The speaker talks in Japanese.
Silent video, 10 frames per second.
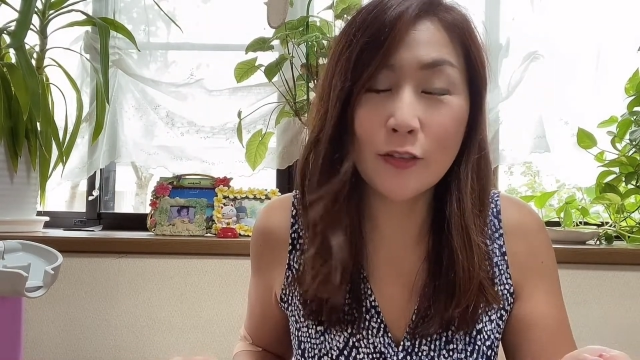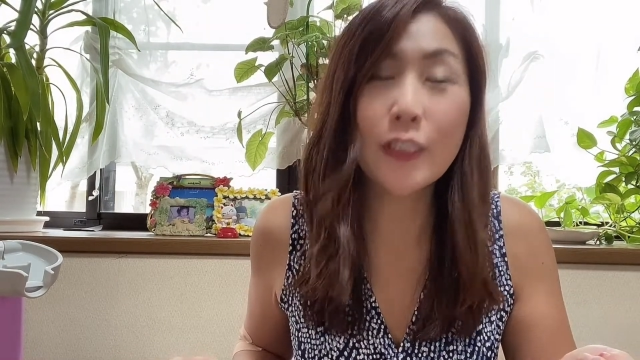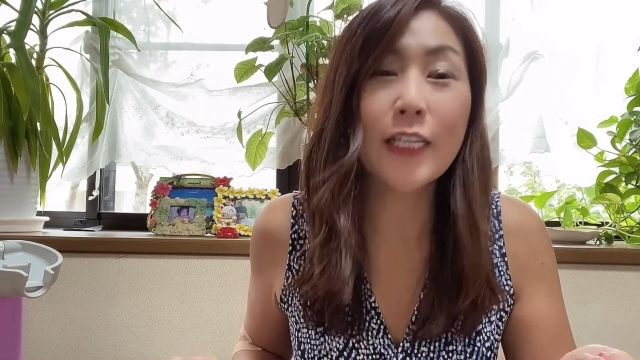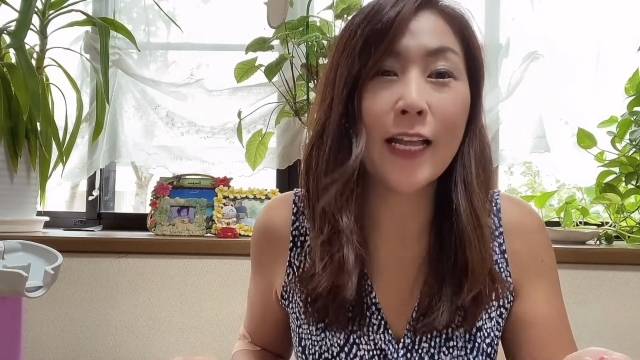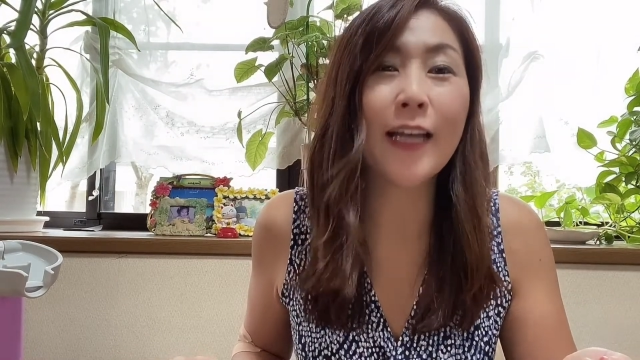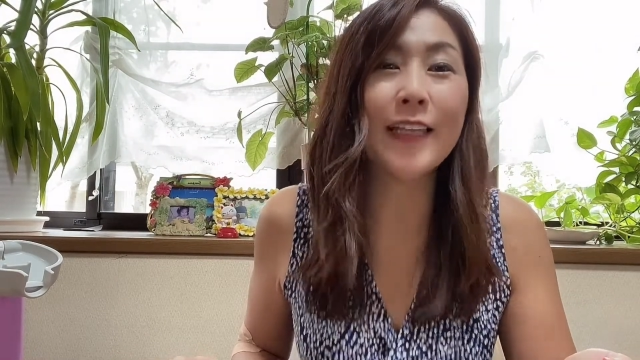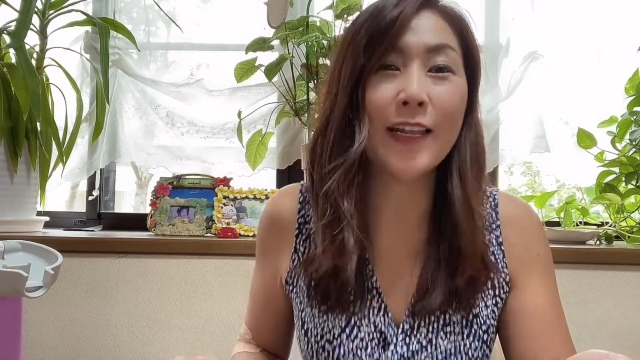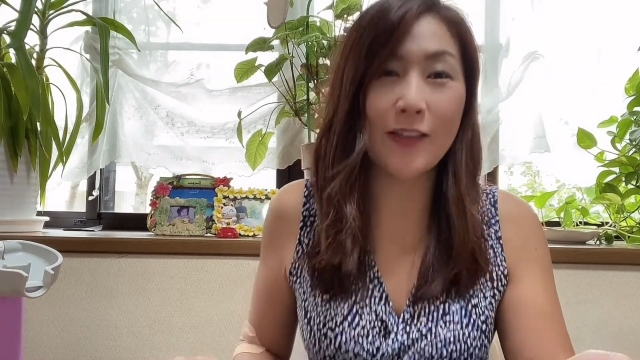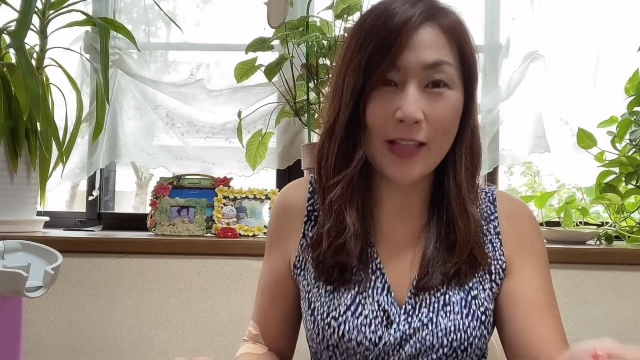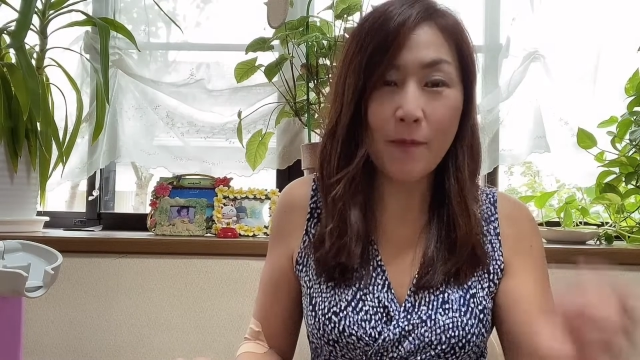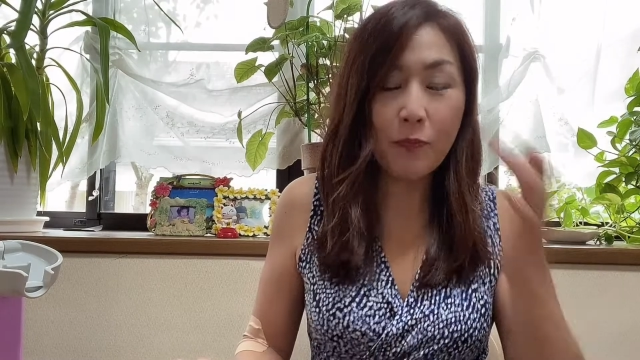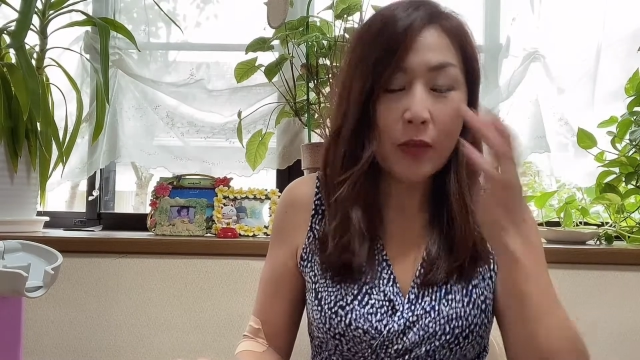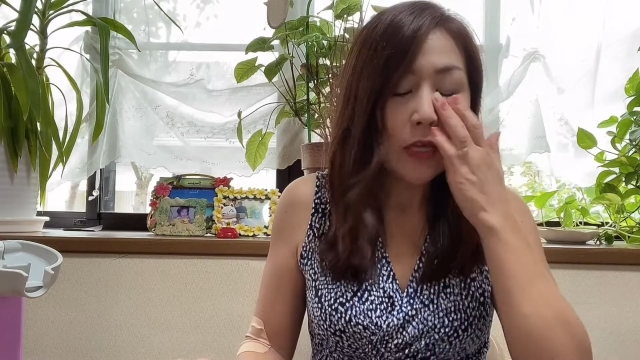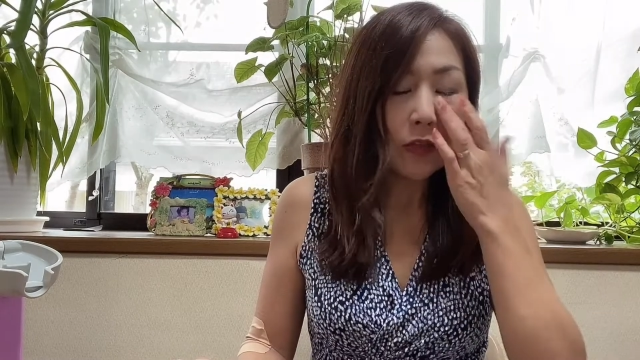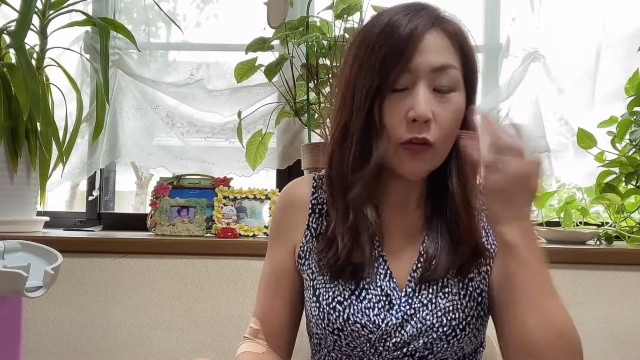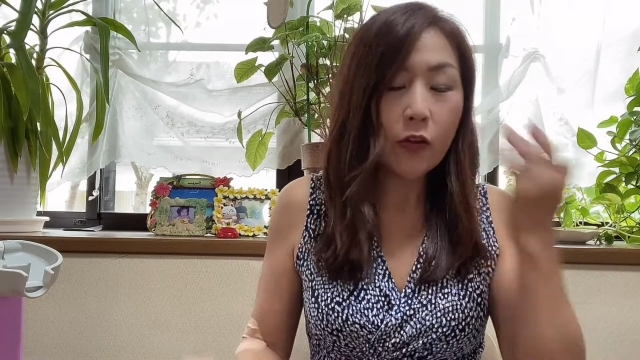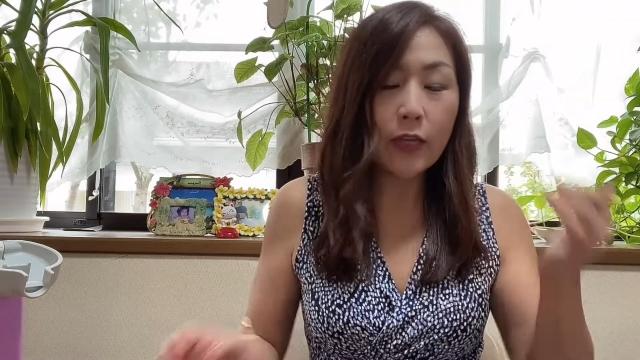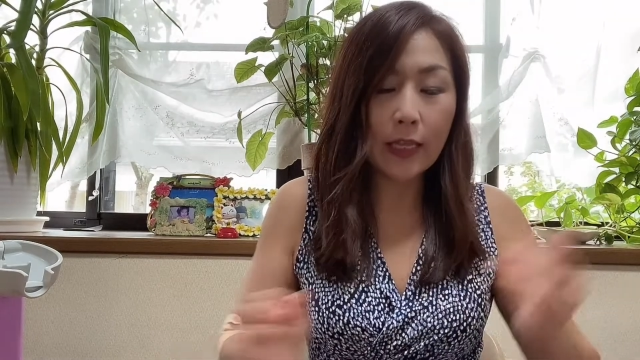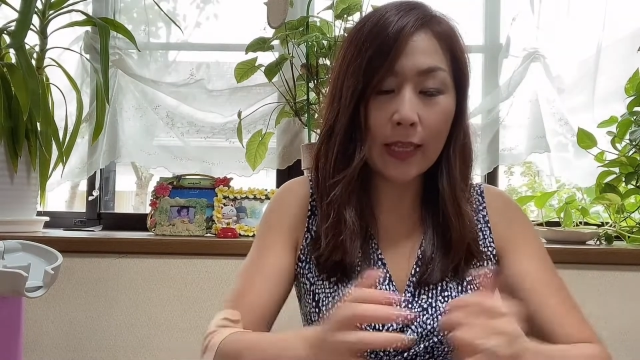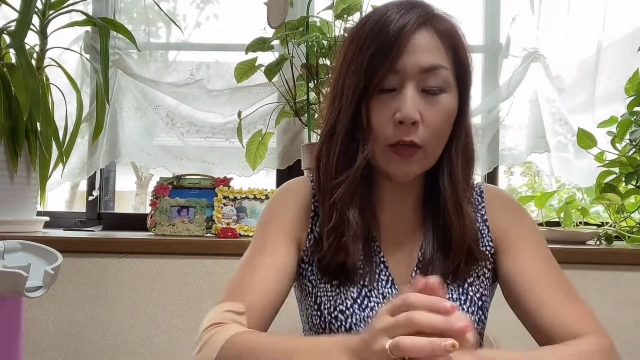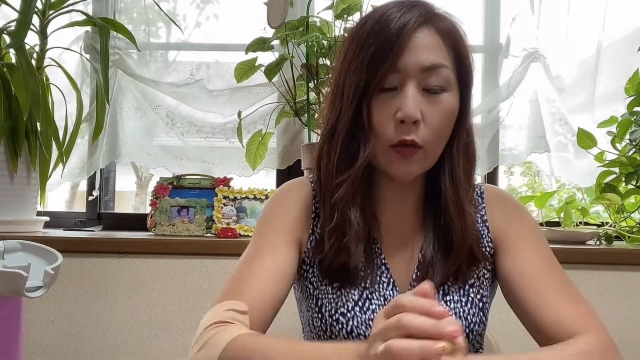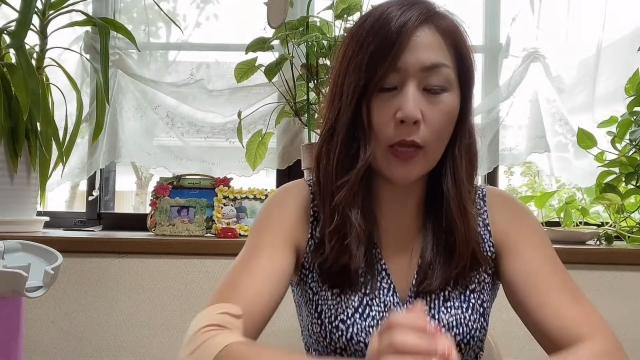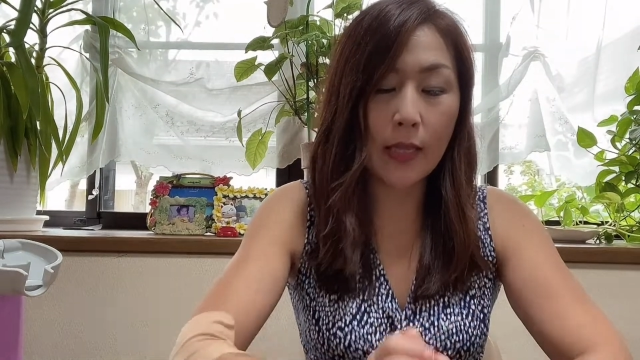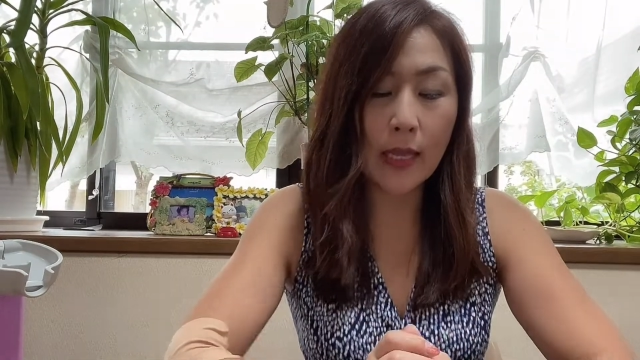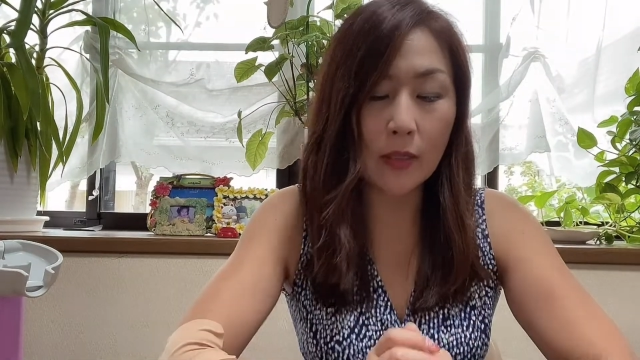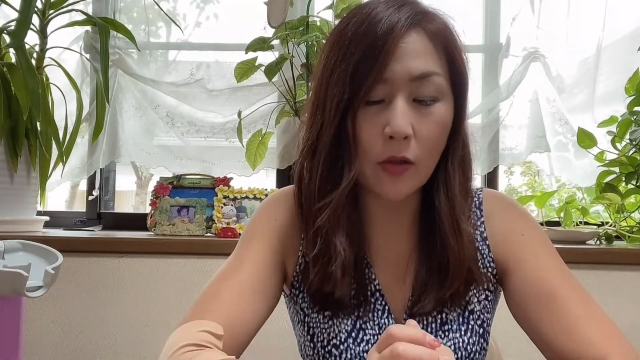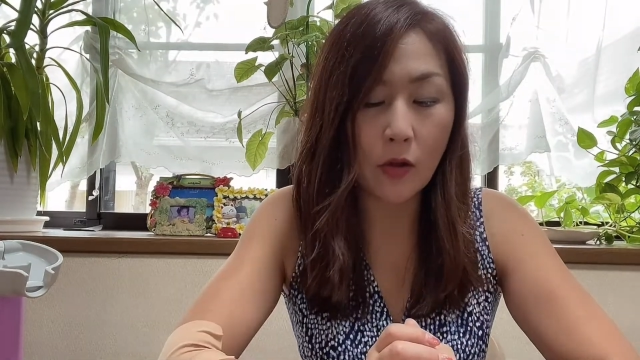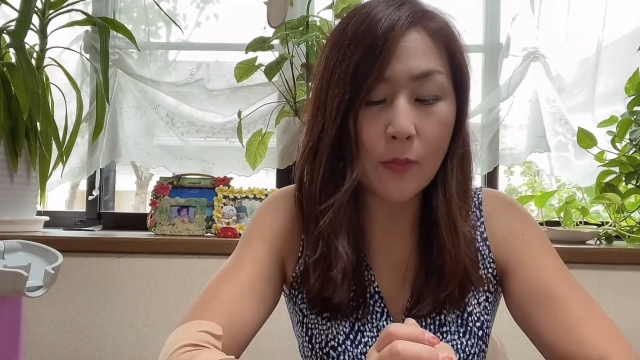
苦じゃなかったのでねそれをやっていこうかなと